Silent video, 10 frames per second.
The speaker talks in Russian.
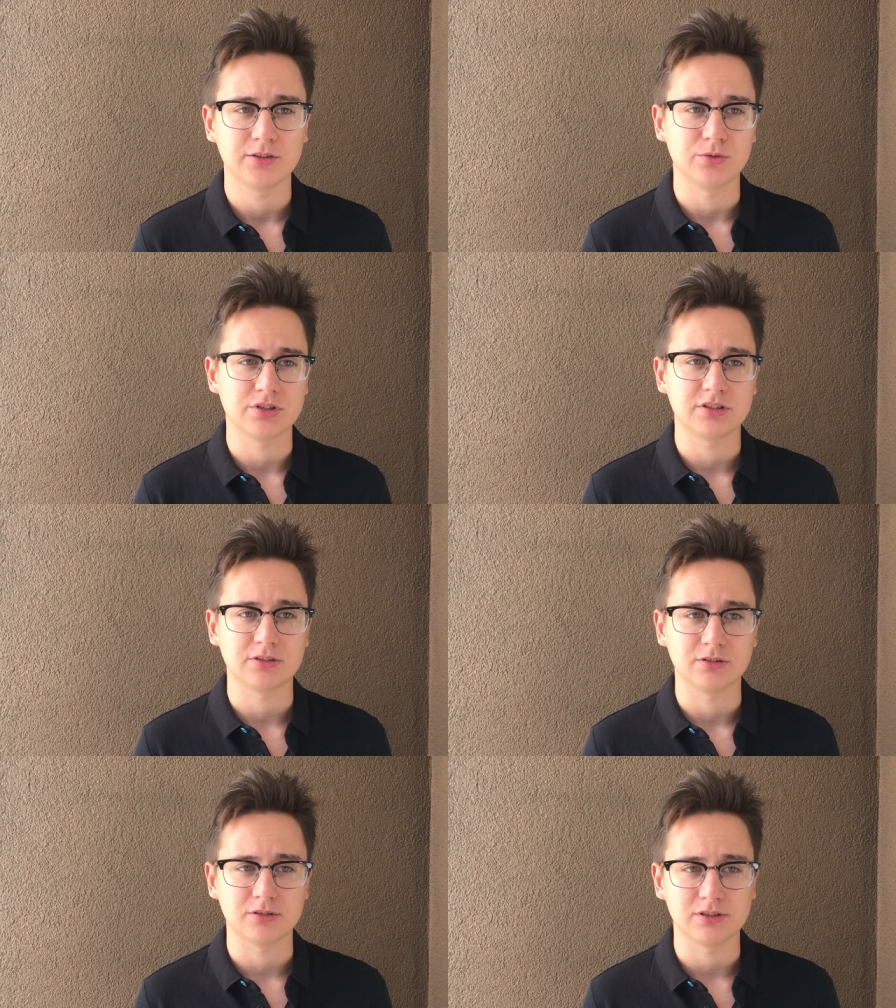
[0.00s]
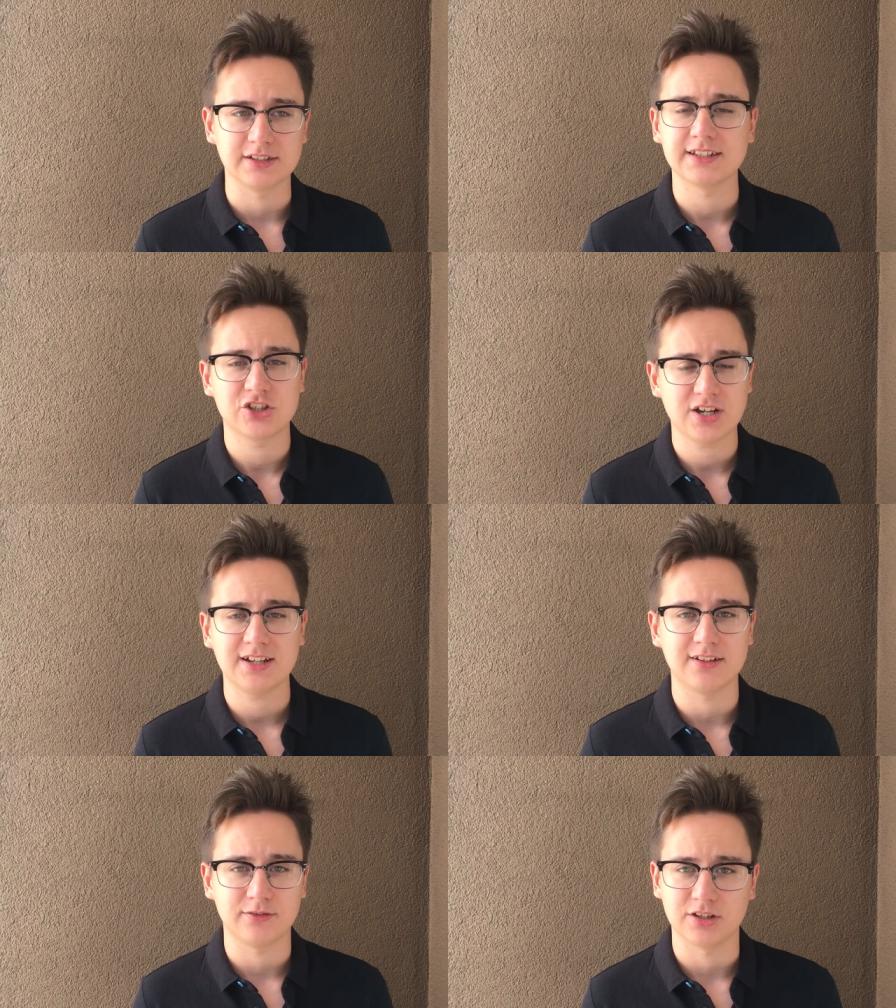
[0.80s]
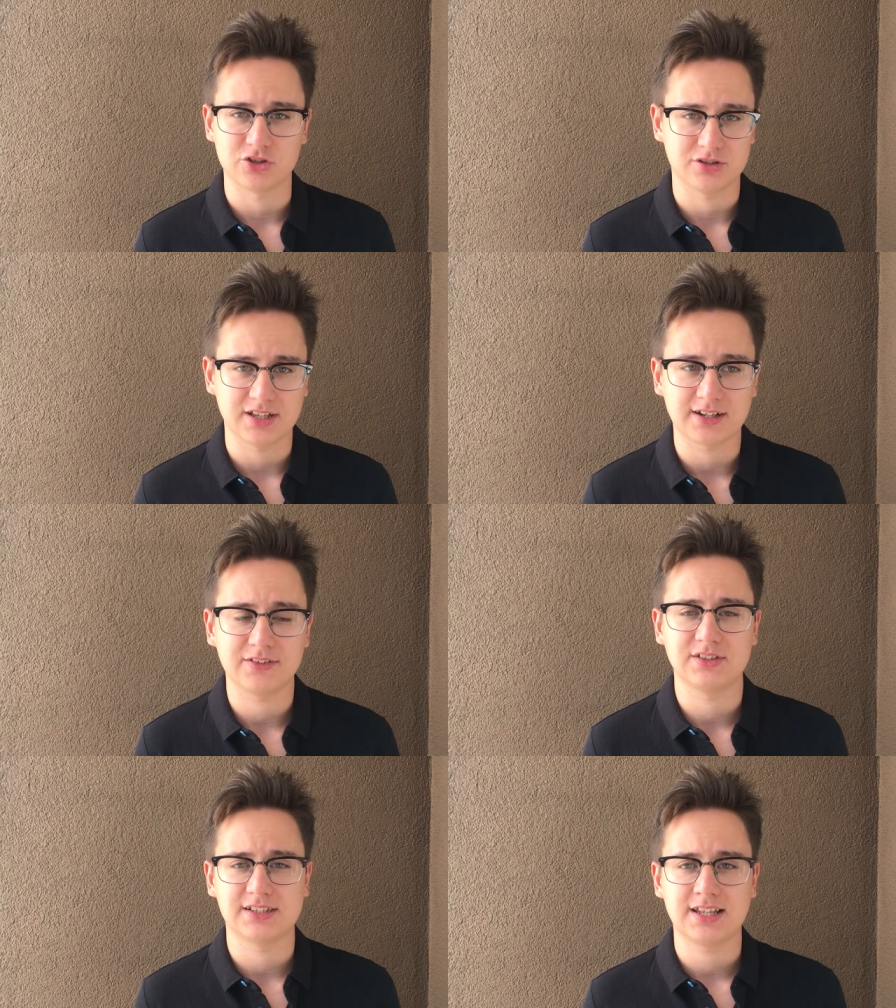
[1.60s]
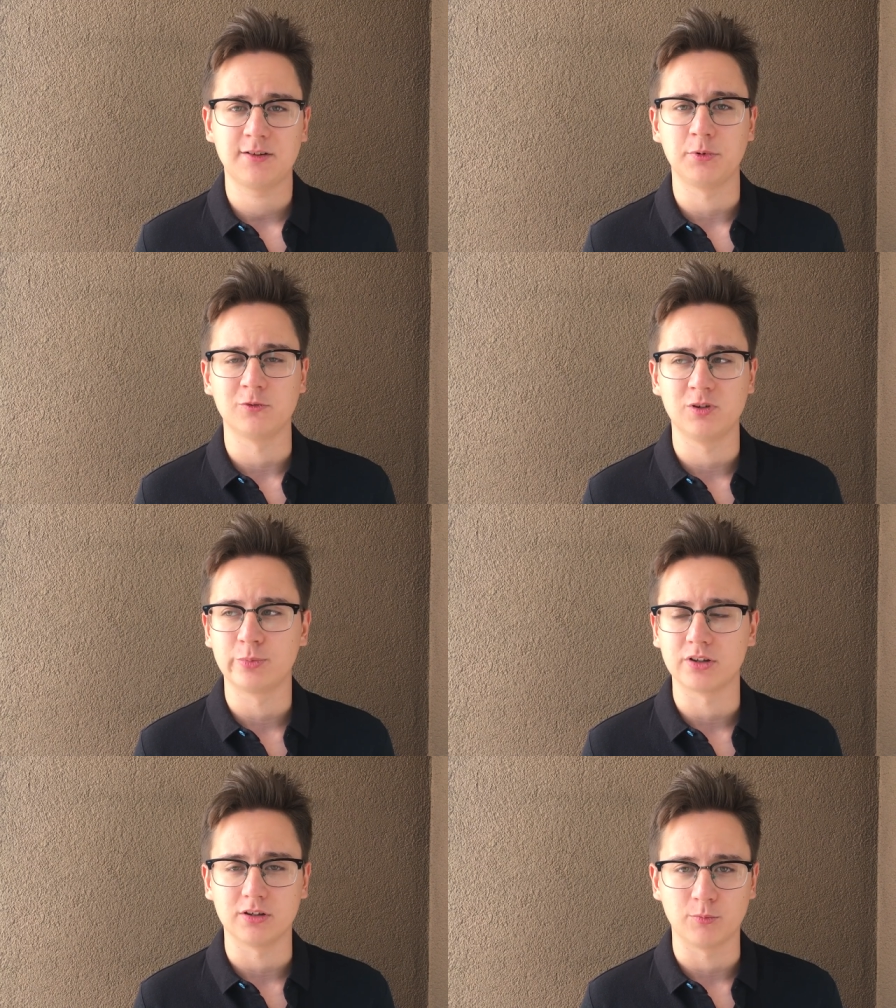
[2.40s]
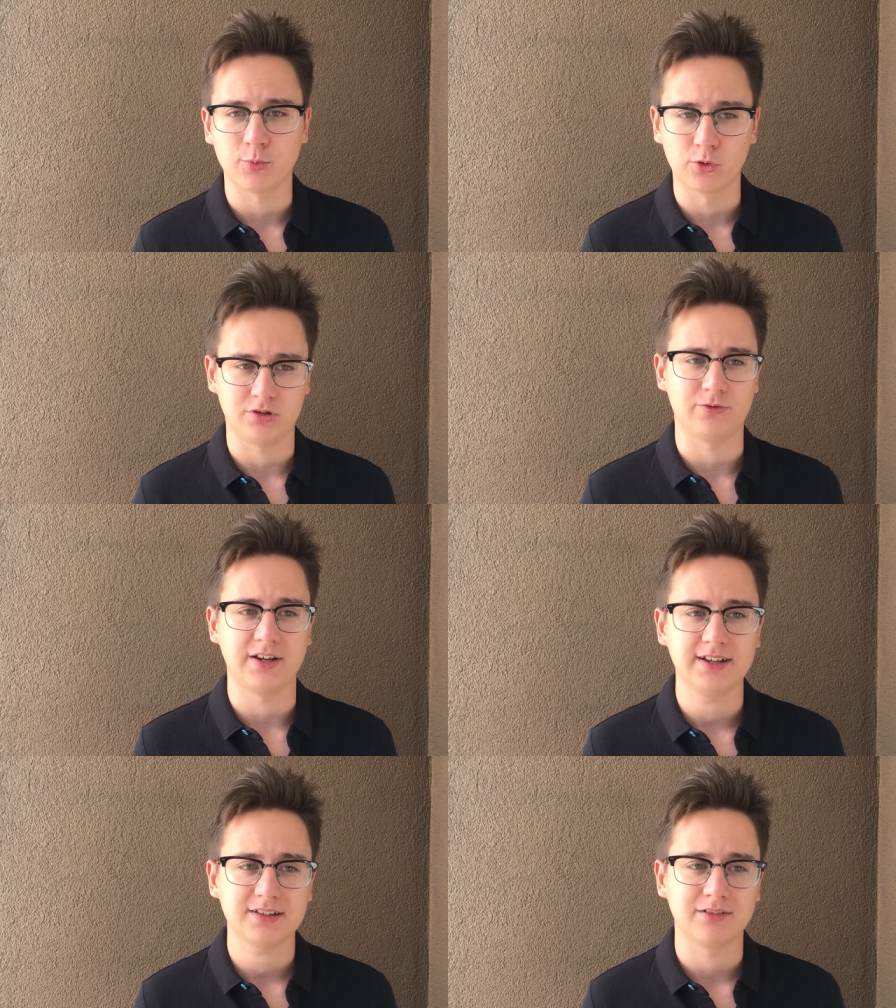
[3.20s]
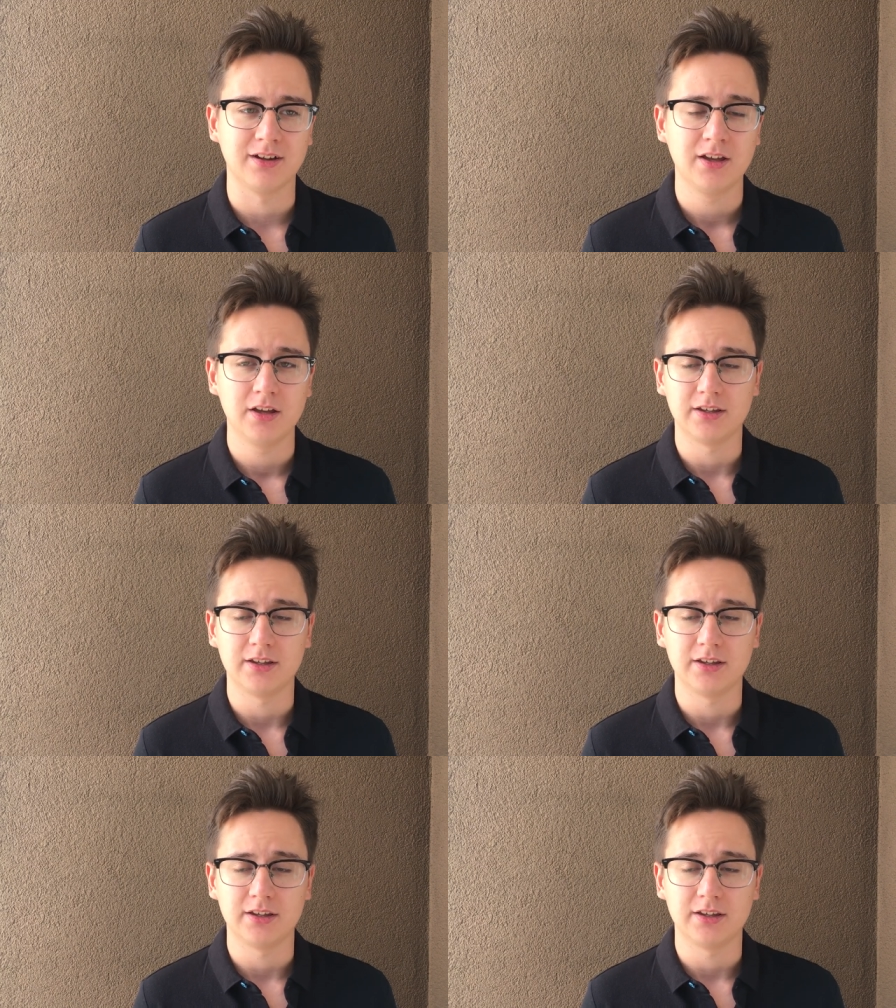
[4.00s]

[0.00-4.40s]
то есть э, изначально даже стартовый состав был выбран э, против этого,